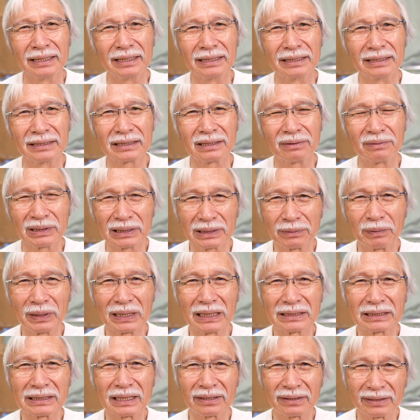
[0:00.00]
えまざま
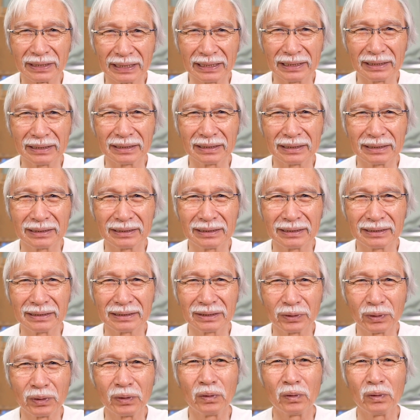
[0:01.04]
な作品、
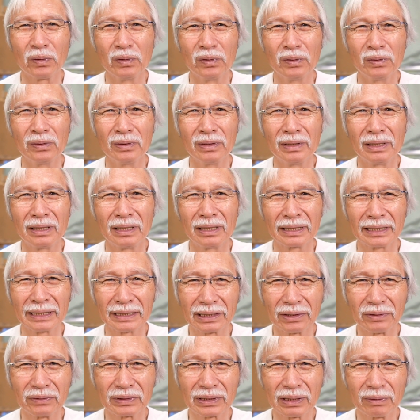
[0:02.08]
それをあな
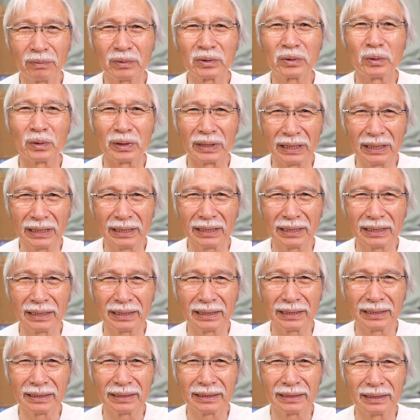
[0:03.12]
たの手元に、
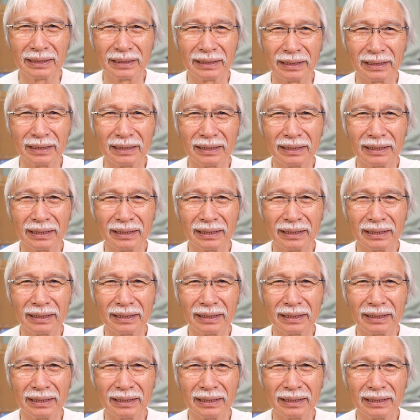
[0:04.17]
え